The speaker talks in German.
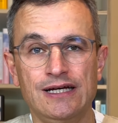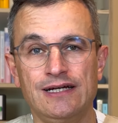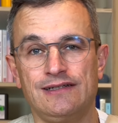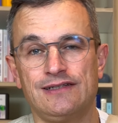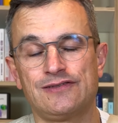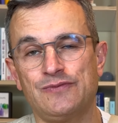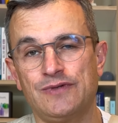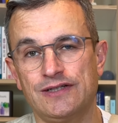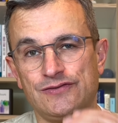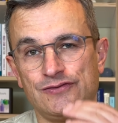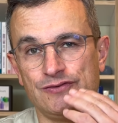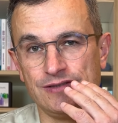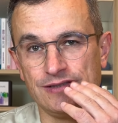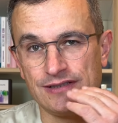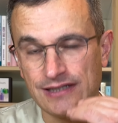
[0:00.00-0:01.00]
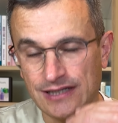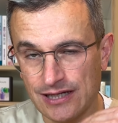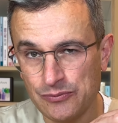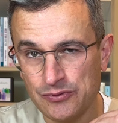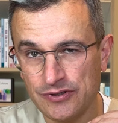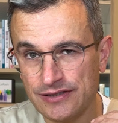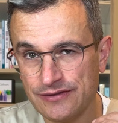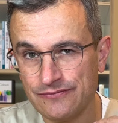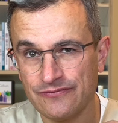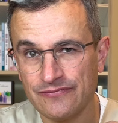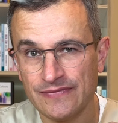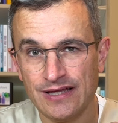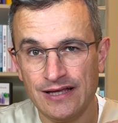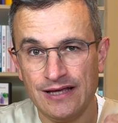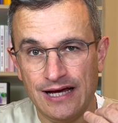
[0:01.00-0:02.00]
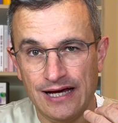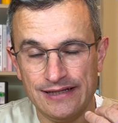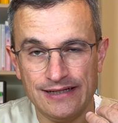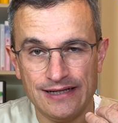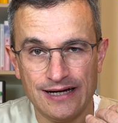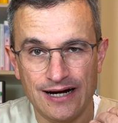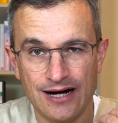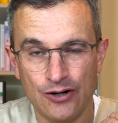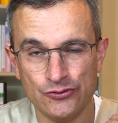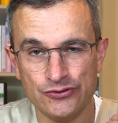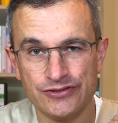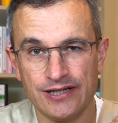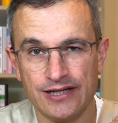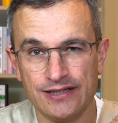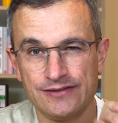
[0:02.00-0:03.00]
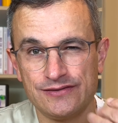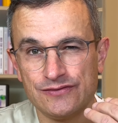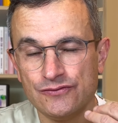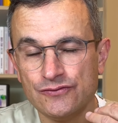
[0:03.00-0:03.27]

dass man so ein Kribbeln an der Haut hat